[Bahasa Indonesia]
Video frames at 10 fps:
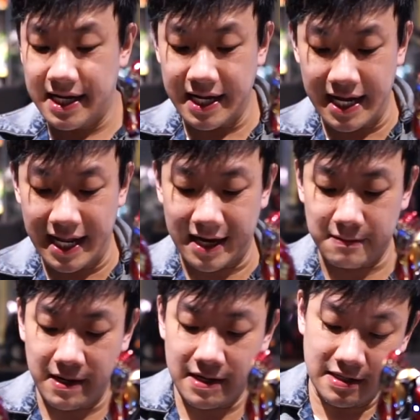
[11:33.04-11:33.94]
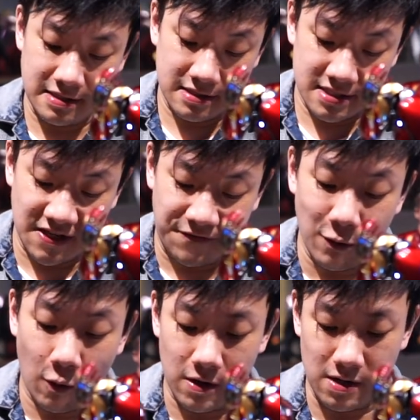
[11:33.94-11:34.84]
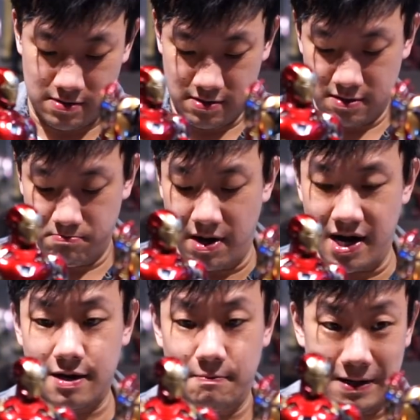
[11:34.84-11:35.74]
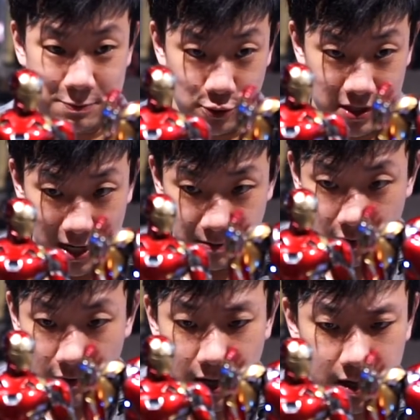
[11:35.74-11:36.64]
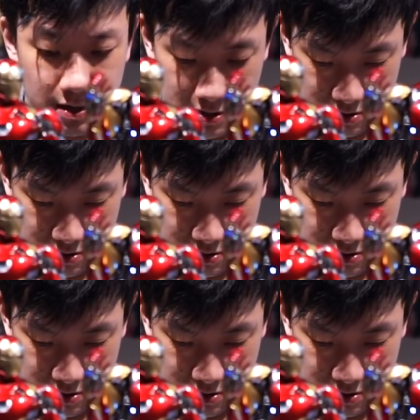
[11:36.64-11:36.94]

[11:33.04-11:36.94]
dengan Iron Man Civil War Mark 46. Wih